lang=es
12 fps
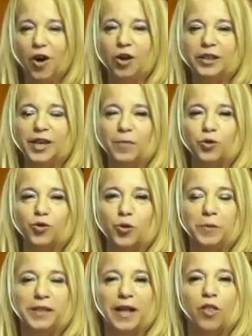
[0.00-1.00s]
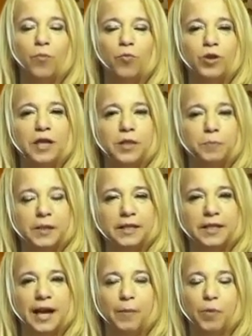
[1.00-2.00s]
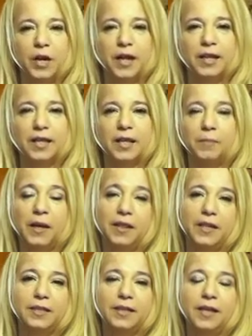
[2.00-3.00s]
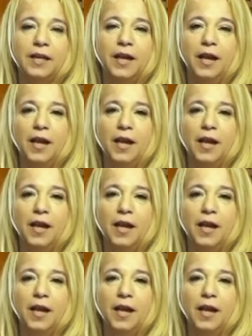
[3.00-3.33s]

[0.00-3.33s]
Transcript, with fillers: Hoy tenemos un invitado muy especial porque además de ser